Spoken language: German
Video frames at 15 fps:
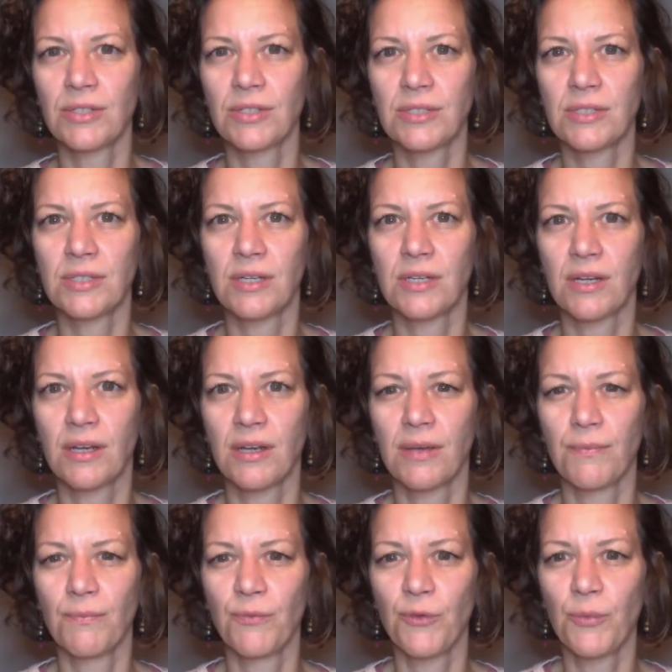Und
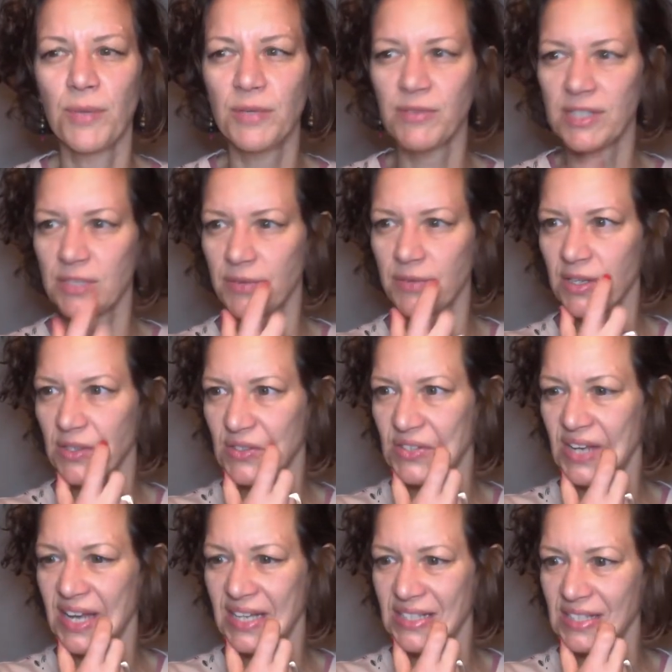ähm, für mich war
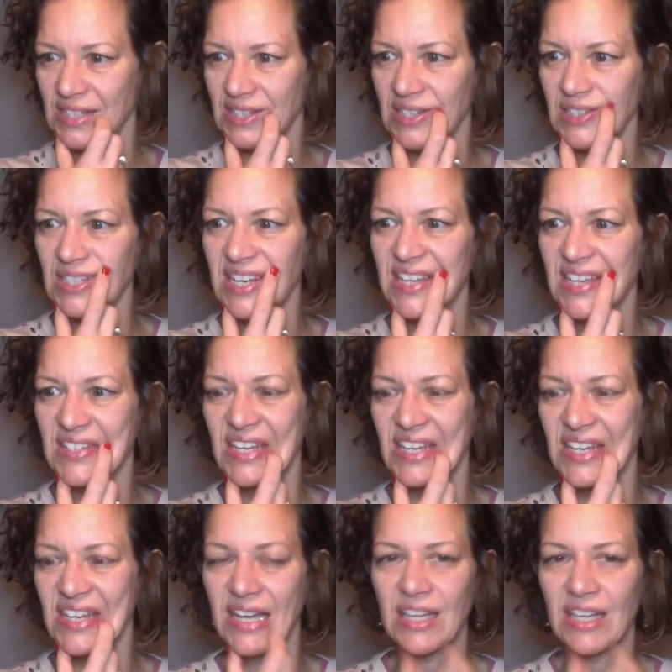2018 ein sehr,
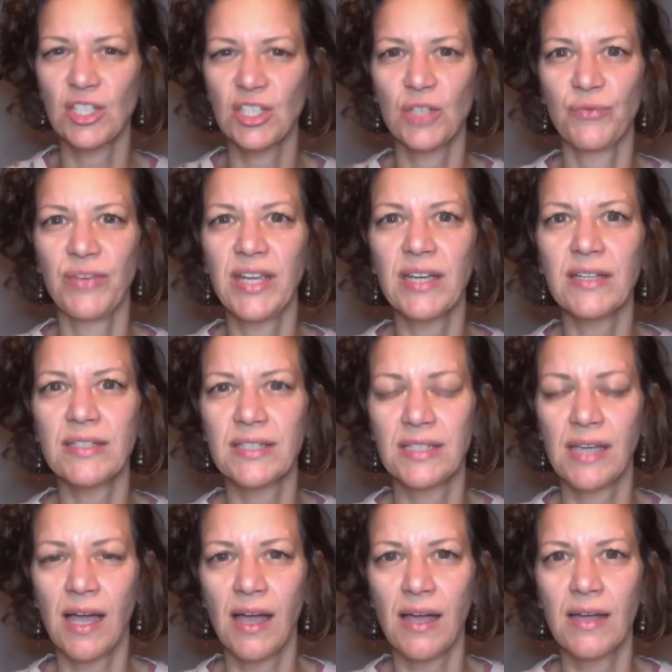sehr schweres
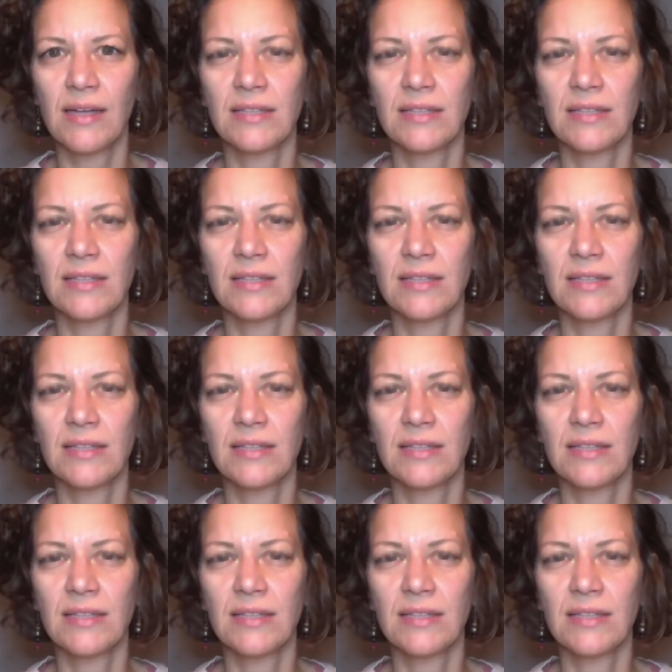Jahr.